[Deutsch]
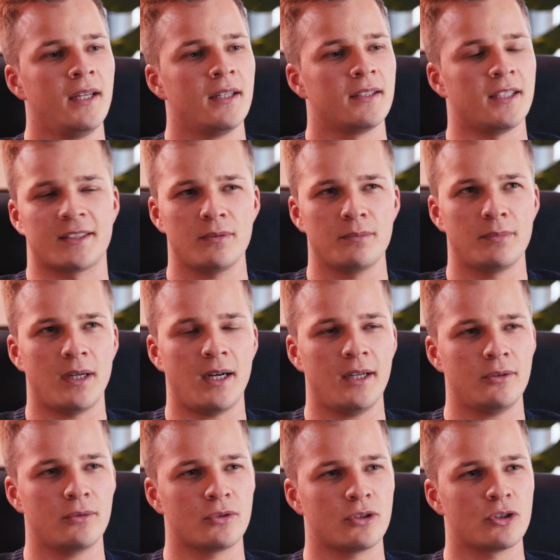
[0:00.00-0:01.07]
Das
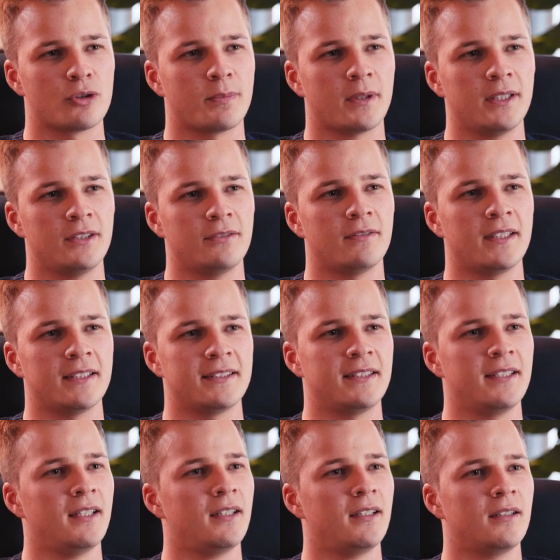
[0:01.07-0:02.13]
Beratungsgespräch war
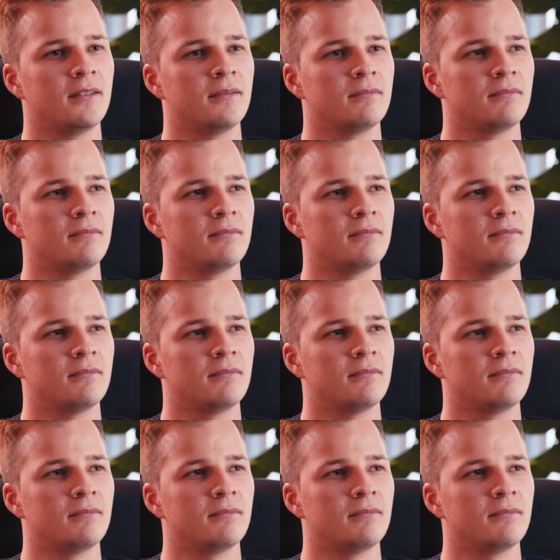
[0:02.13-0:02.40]
sehr,